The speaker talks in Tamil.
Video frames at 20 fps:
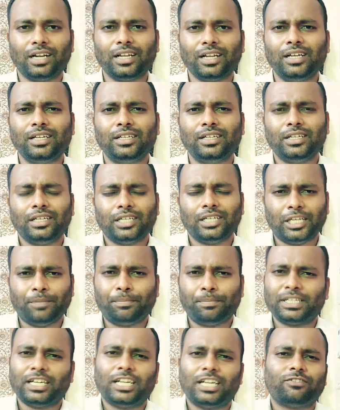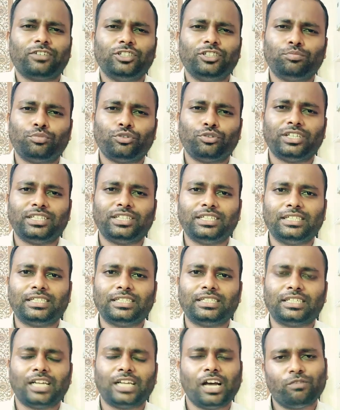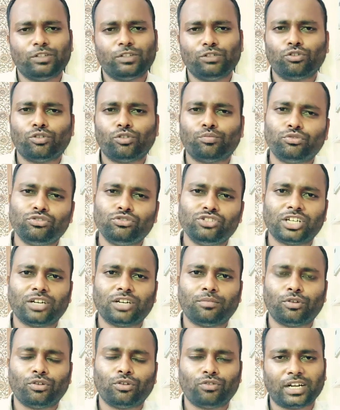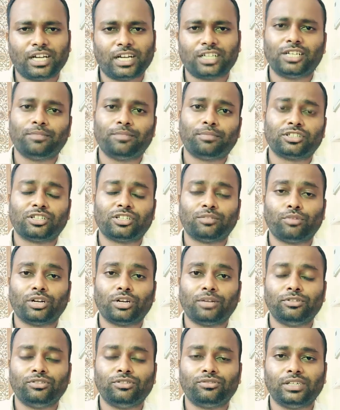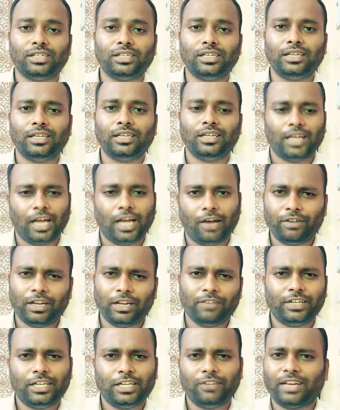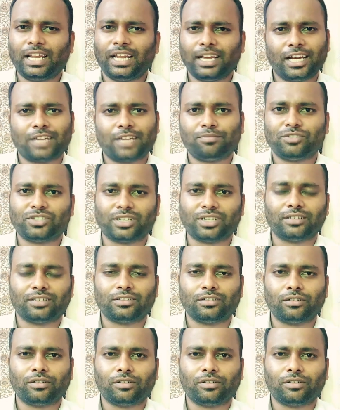ஆனால் இப்போ தான் எனக்கு வந்து புரியுது நான் வந்து உன்னை புரிஞ்சிக்கல போல உன்னை கஷ்டப்படுத்துகிறேன் போல அப்படின்னு சொல்லி அவளை விட்டு விலக ஆரம்பித்தான்